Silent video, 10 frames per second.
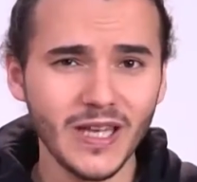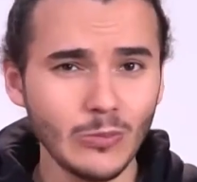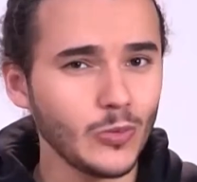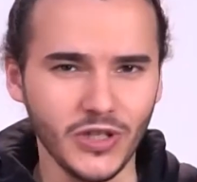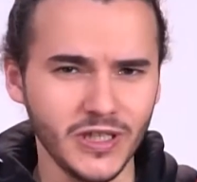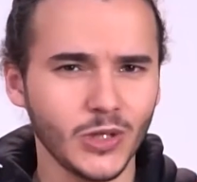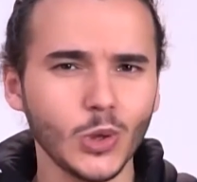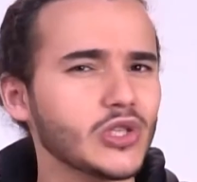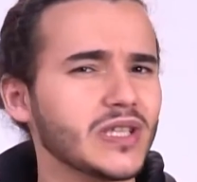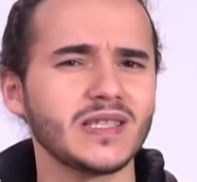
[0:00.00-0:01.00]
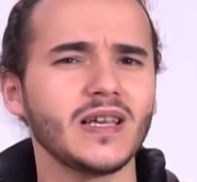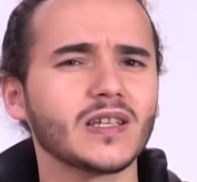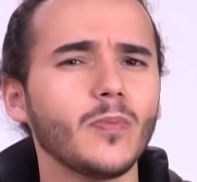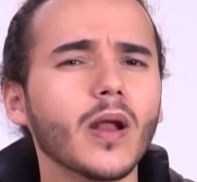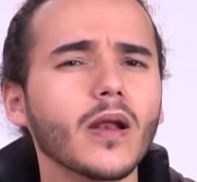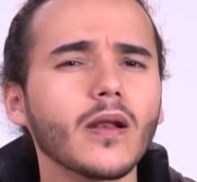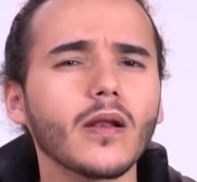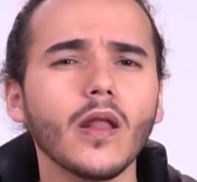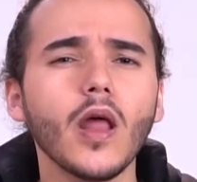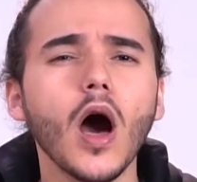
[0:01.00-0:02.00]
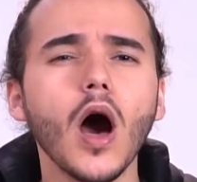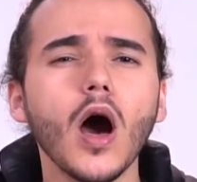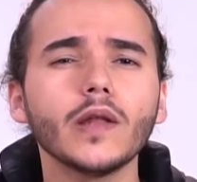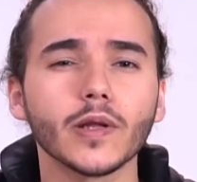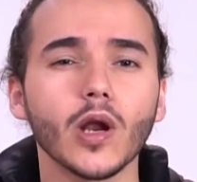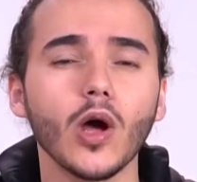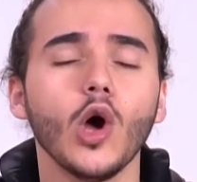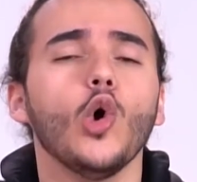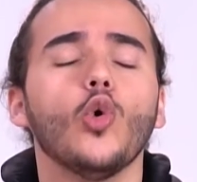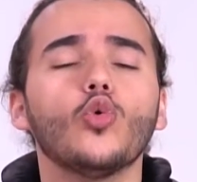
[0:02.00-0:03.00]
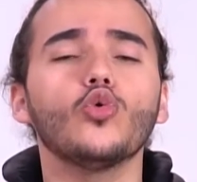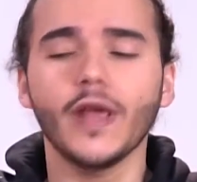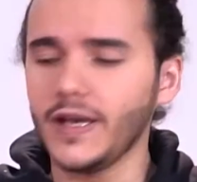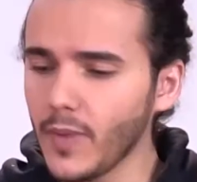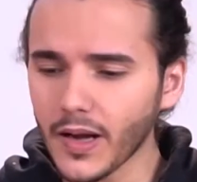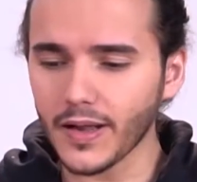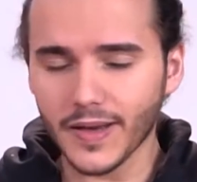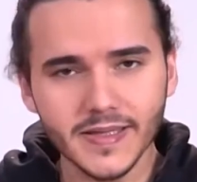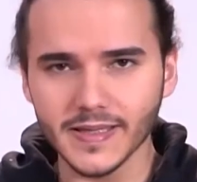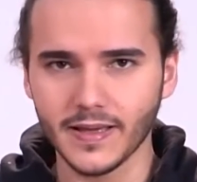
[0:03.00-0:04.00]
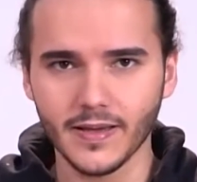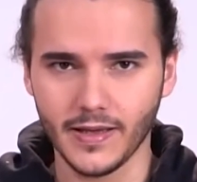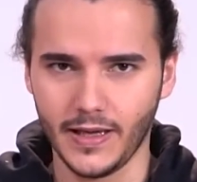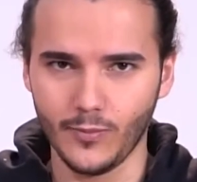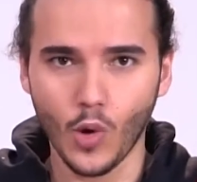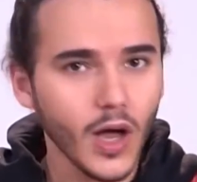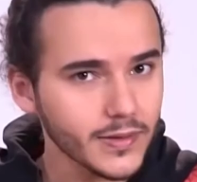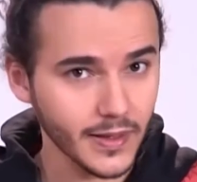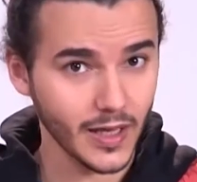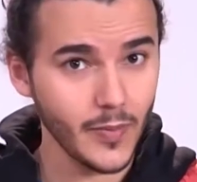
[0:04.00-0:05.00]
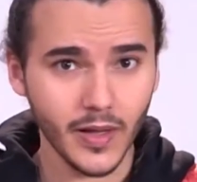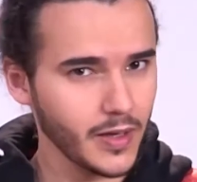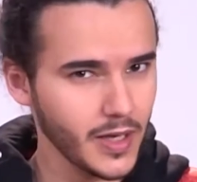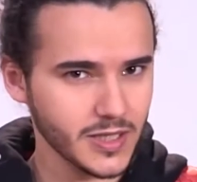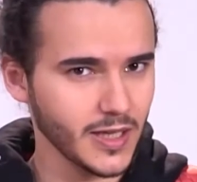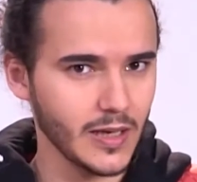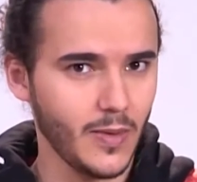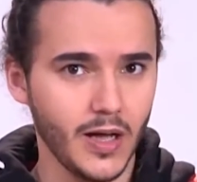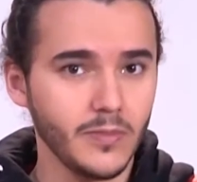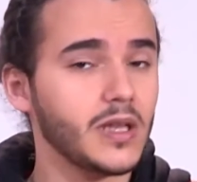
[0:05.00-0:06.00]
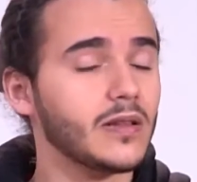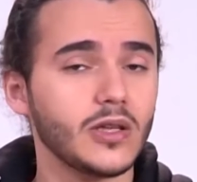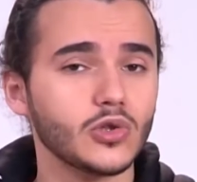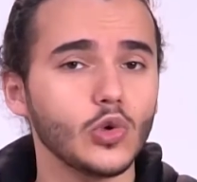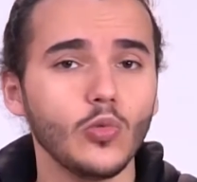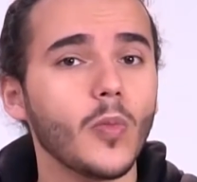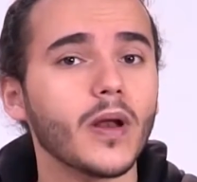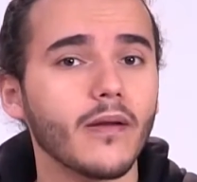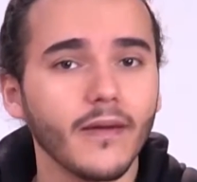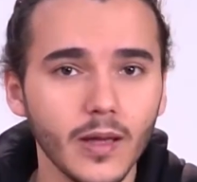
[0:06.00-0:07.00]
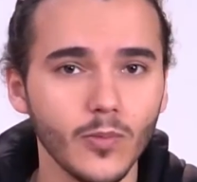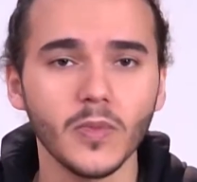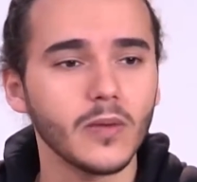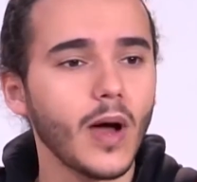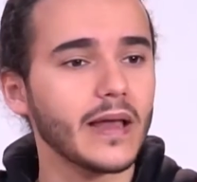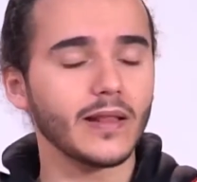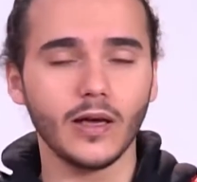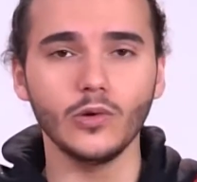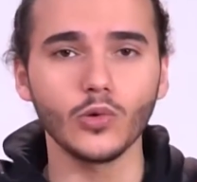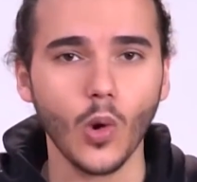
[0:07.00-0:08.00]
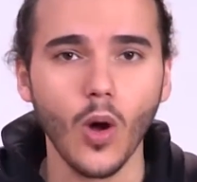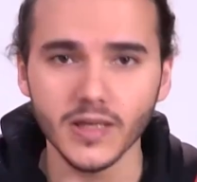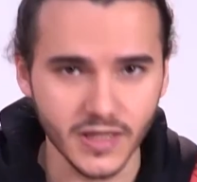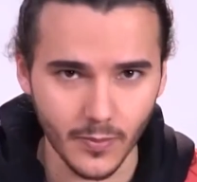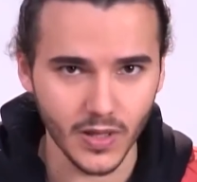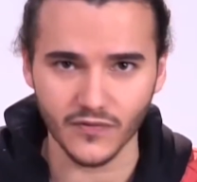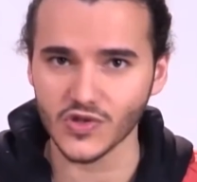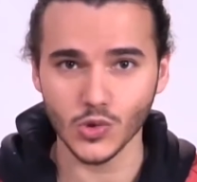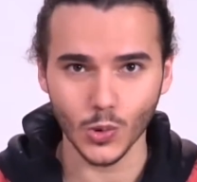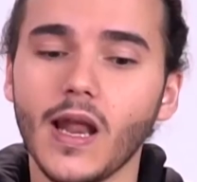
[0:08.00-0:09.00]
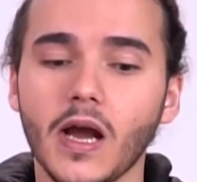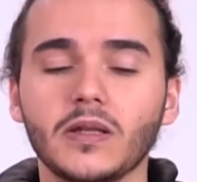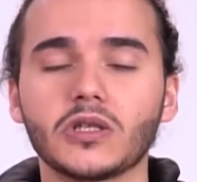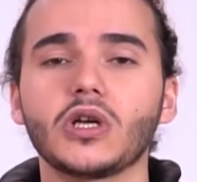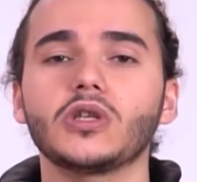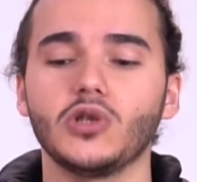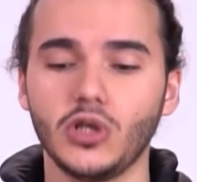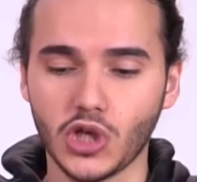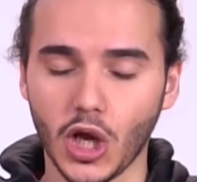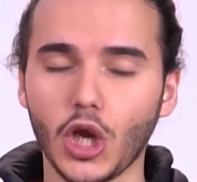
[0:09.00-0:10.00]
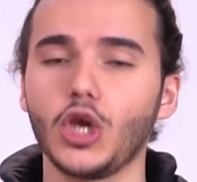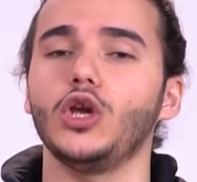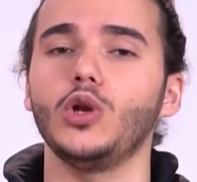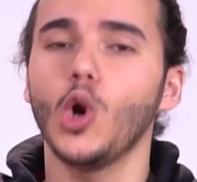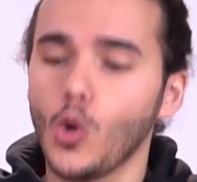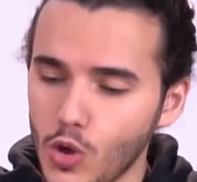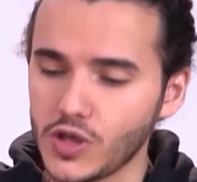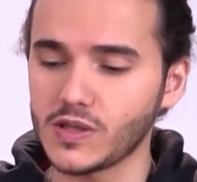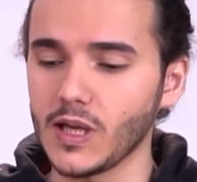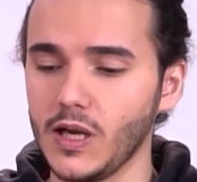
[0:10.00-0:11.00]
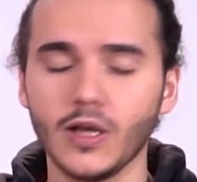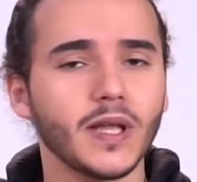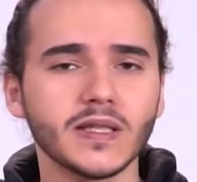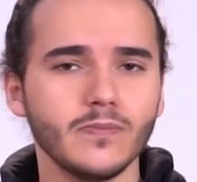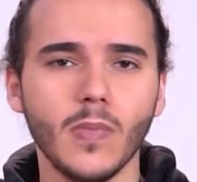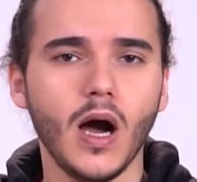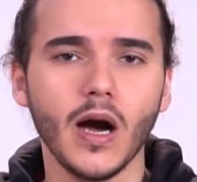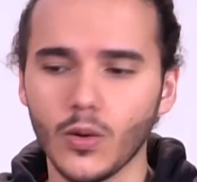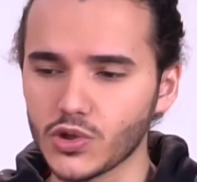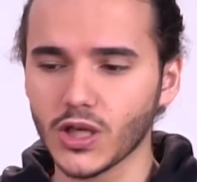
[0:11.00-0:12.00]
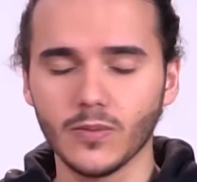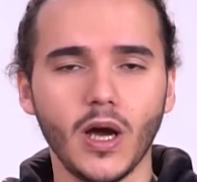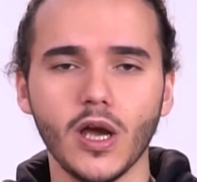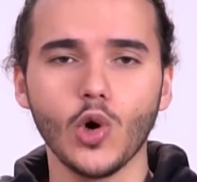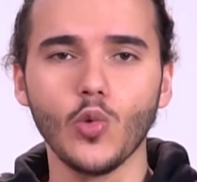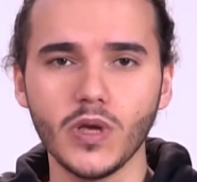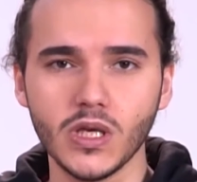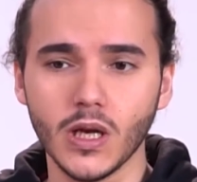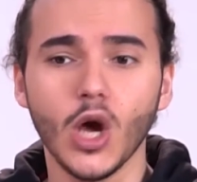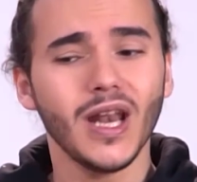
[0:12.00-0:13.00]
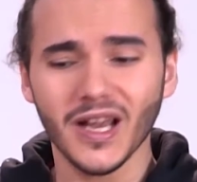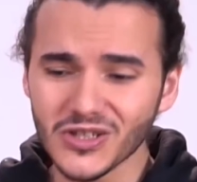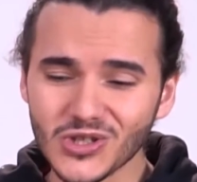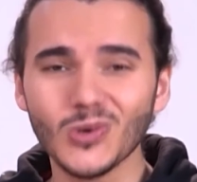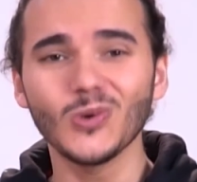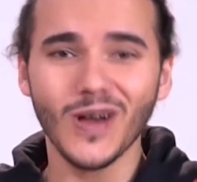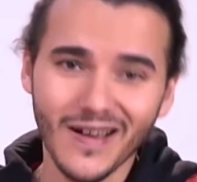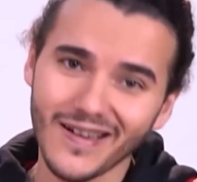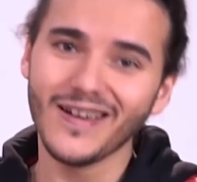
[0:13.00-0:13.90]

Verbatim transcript: المبدعين هذول شخصيات مره نادره ويعني مره ريسك يعني مخاطره كبيره اني اشتغل معاه يمكن يطلع شغله مو مره رهيب يمكن ما يطلع له رواج كبير في السوق لكن الشخص اللي شغيل ويلتزم معايا ويشتغل معايا يوميا لكن شغله ها